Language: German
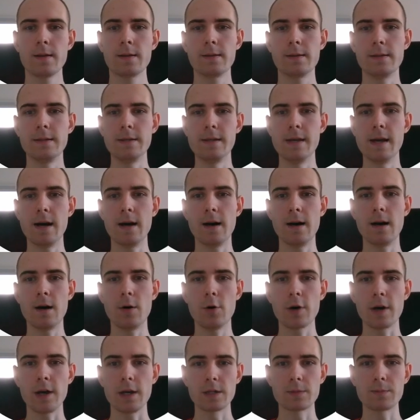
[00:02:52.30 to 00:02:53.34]
die ja
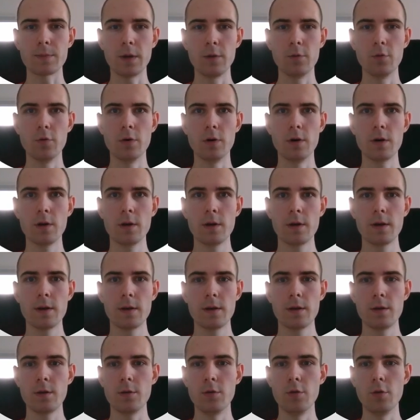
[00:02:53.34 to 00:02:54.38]
auch erstmal nur
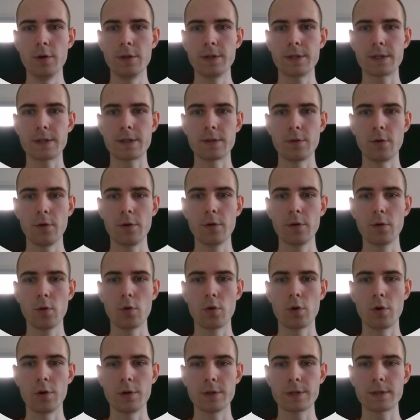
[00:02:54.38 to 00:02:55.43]
19 Euro
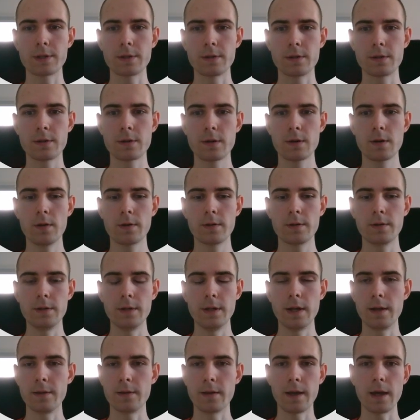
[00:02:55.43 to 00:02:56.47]
kostet, die
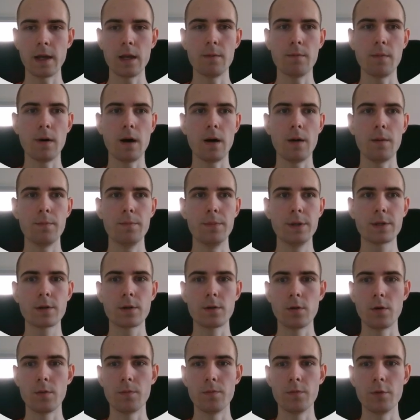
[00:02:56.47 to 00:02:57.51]
dann gerne mal
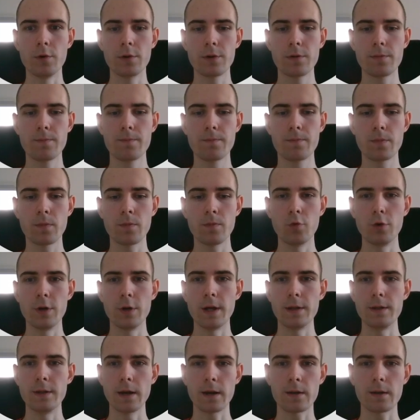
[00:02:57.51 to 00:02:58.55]
mitgenommen wird, wo ihr
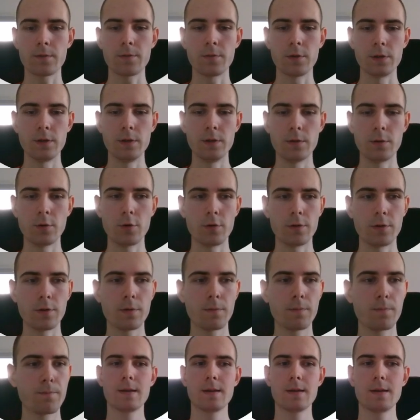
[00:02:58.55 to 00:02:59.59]
dann direkt verdienen könnt.
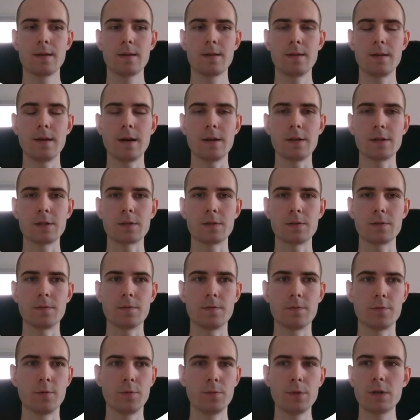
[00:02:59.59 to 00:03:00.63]
Ja, das
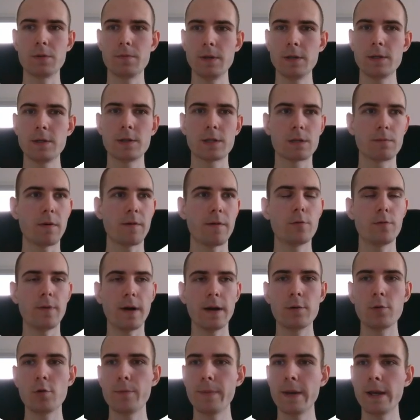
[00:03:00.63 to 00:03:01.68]
für mich Wichtigste bei
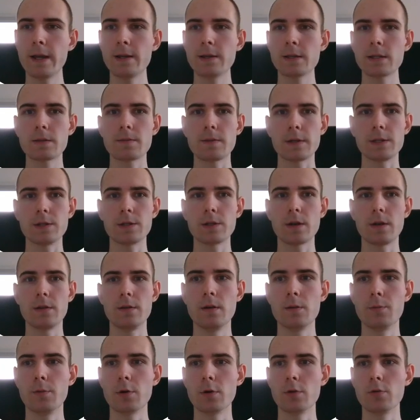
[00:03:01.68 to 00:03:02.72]
Viral Mailings, was ich dann
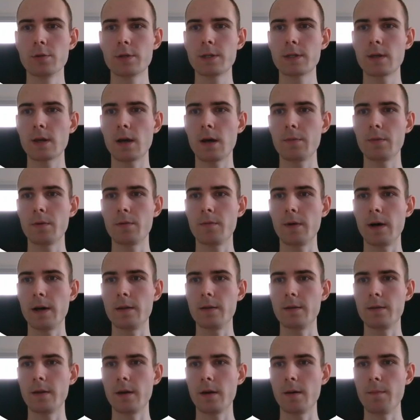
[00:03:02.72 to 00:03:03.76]
mal genutzt habe, war
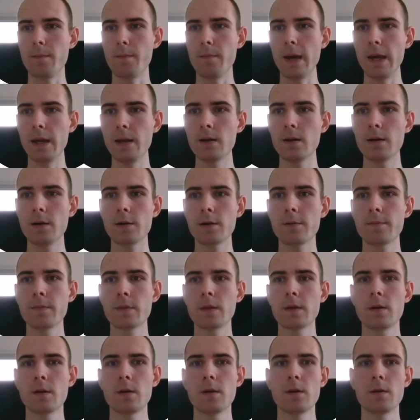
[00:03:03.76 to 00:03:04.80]
der Mailer,
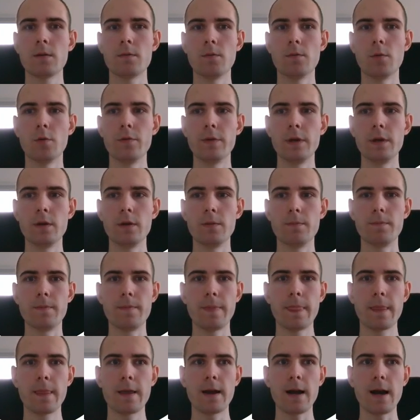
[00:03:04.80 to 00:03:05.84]
wo wir eben
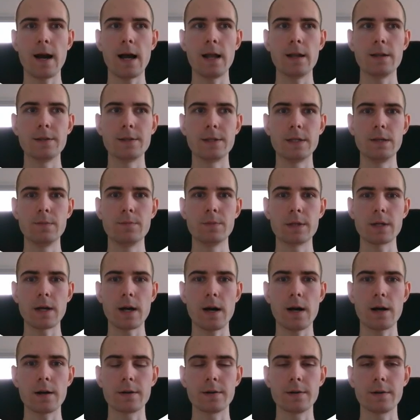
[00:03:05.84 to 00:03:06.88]
alle sieben
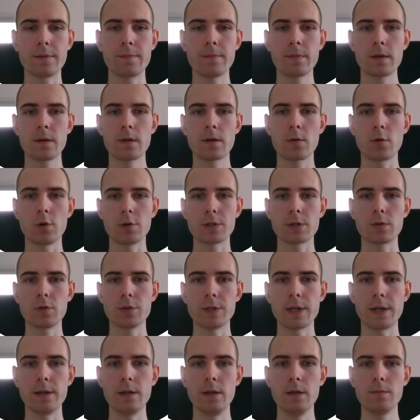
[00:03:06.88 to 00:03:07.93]
Tage
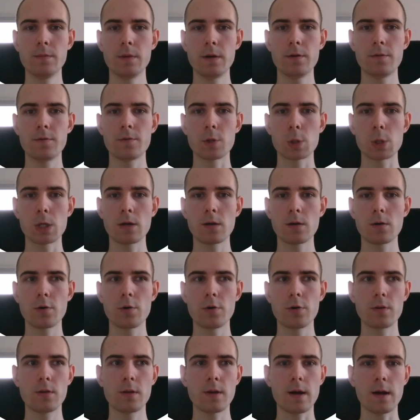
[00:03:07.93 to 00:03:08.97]
kostenlos eine E-Mail verschicken
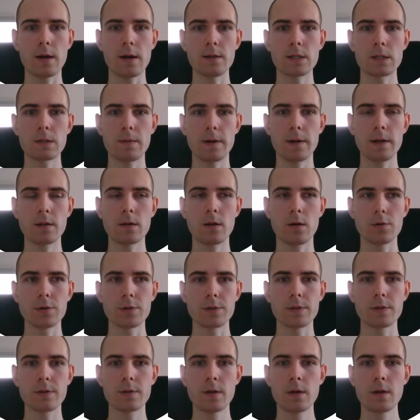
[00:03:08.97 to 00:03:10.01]
können an
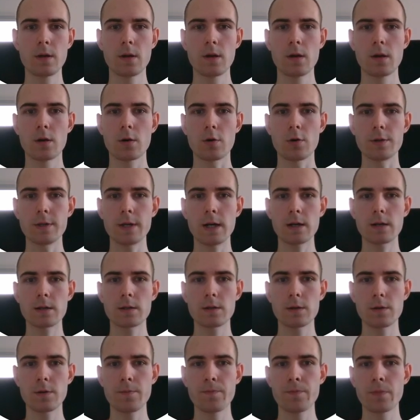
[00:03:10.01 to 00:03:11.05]
2000
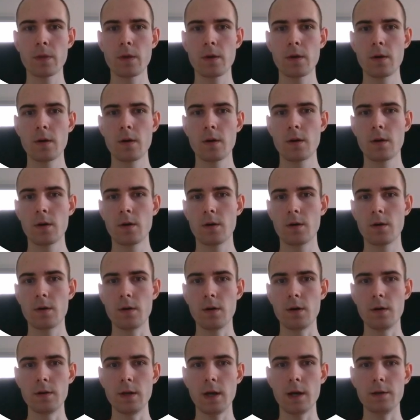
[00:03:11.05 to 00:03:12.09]
Kontakte
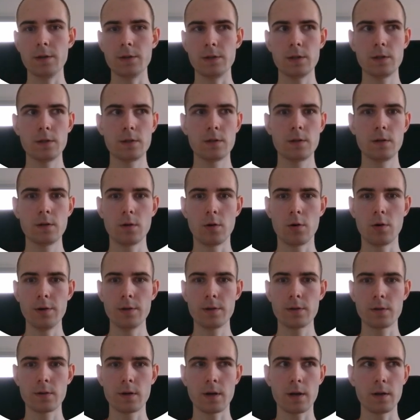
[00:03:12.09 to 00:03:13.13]
äh, ja, ihr seht es hier,
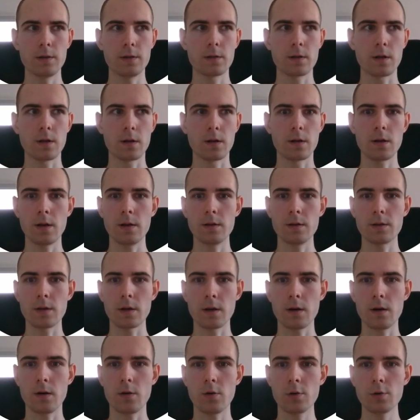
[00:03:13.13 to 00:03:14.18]
heute kann ich dann gleich
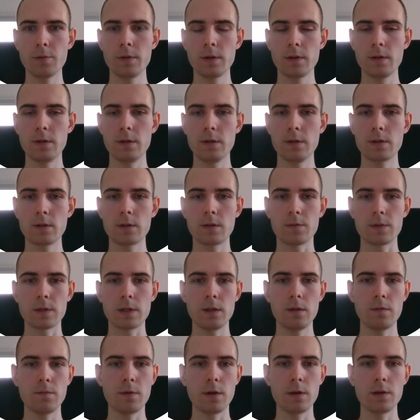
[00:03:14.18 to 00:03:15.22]
nachher auch wieder die nächste
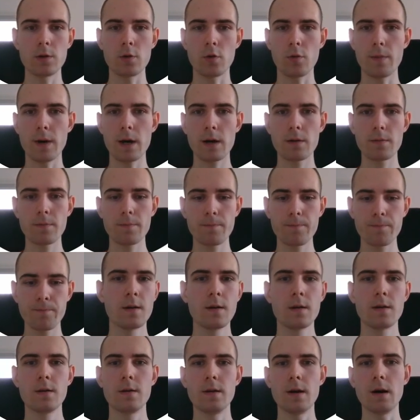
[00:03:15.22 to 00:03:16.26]
versenden, werde ich auch machen.
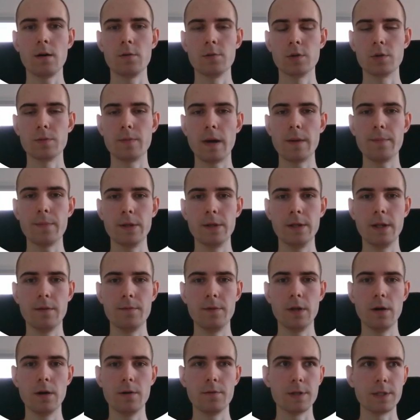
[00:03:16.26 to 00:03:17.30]
Ja, und sobald man die dann
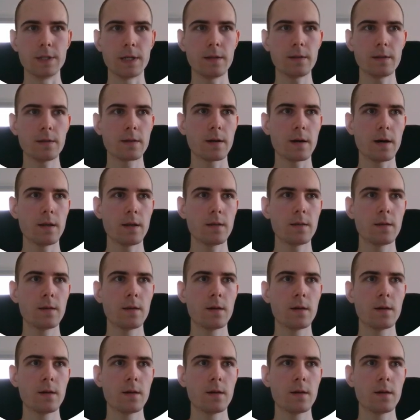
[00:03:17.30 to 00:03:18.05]
wieder versenden kann,